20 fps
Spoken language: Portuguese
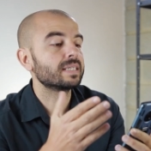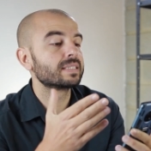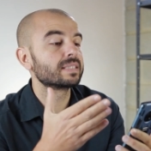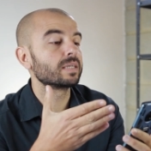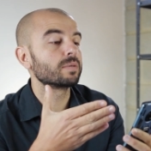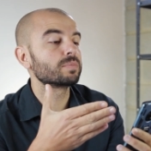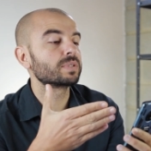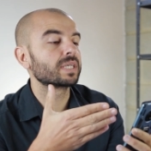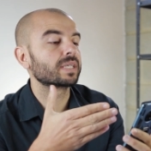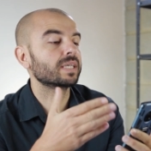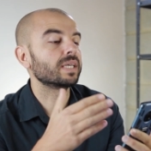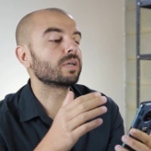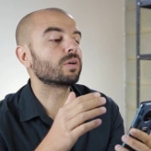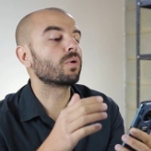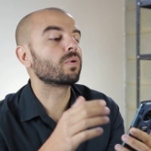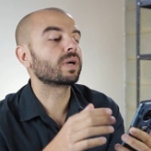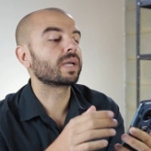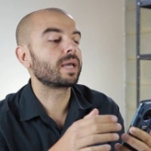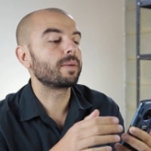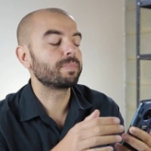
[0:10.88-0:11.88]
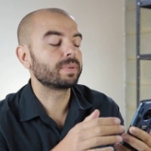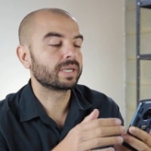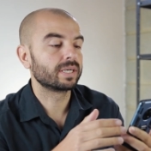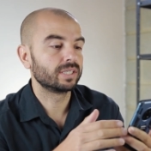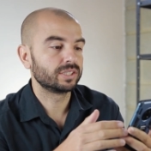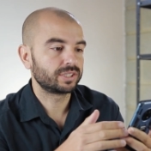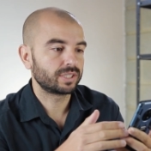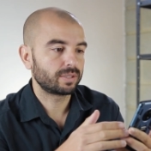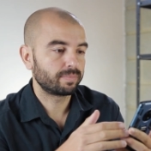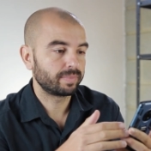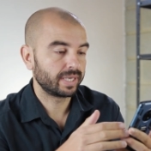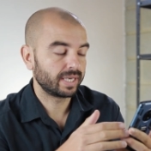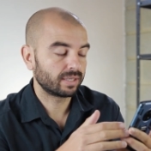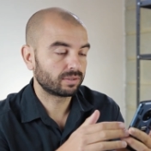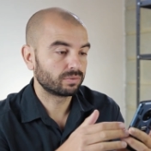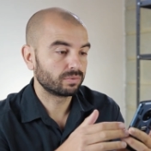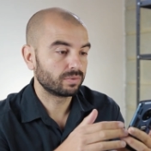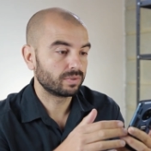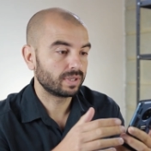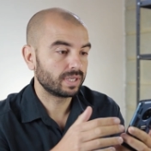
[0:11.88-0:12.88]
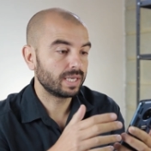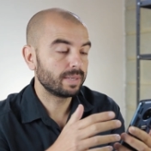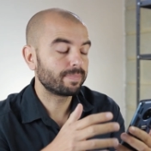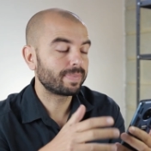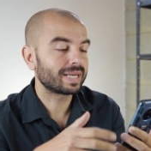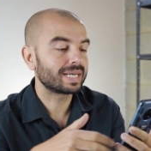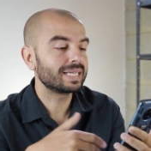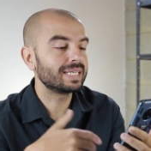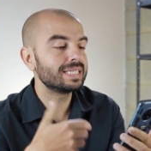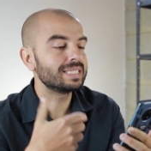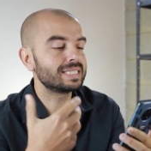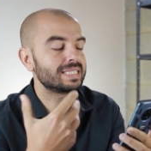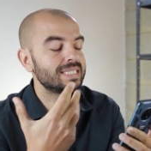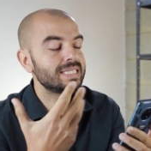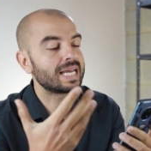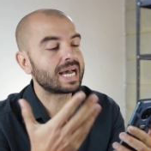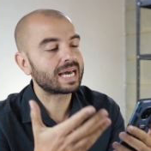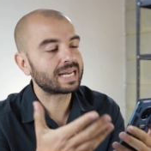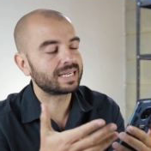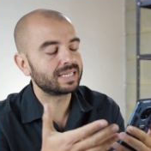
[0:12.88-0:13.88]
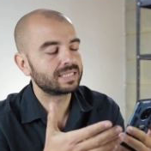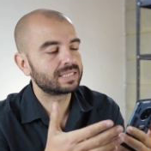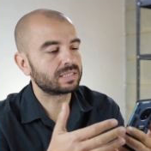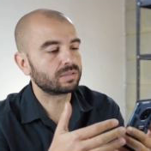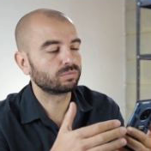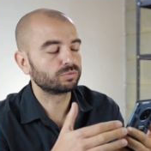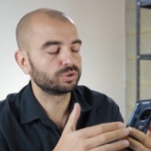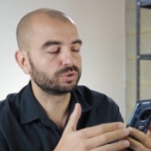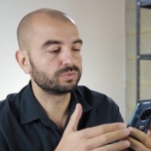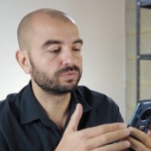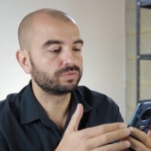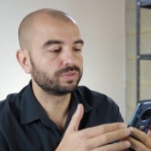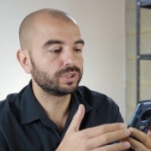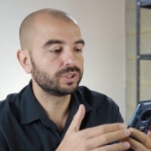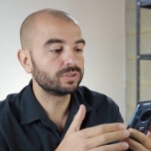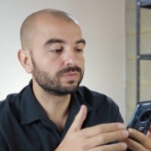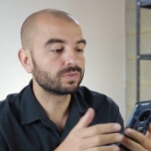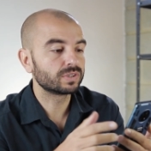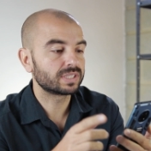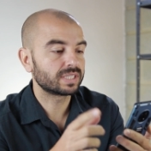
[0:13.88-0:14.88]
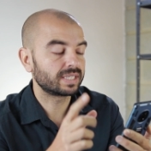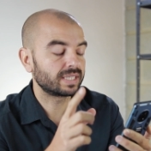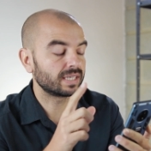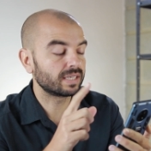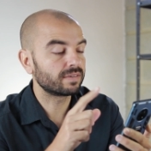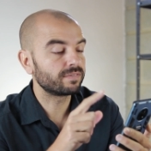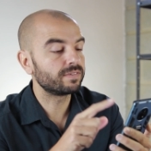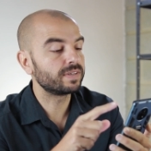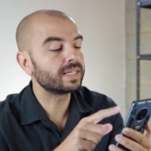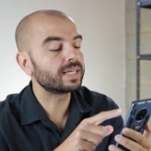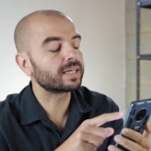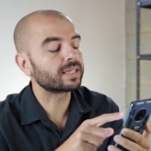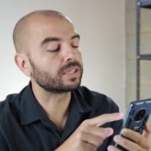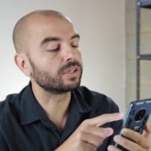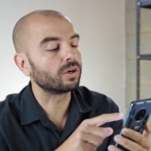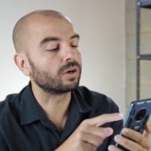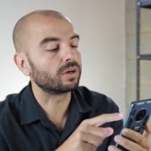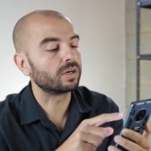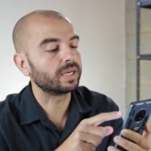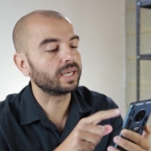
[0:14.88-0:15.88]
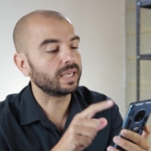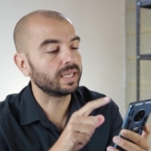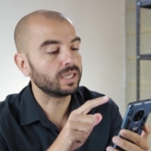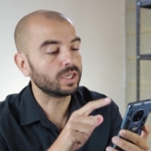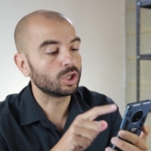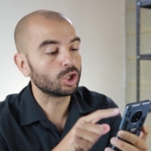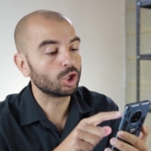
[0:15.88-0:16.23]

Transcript: Estamos aqui com o CapCut aberto e para iniciar a edição de um vídeo, você tem que vir aqui ó, em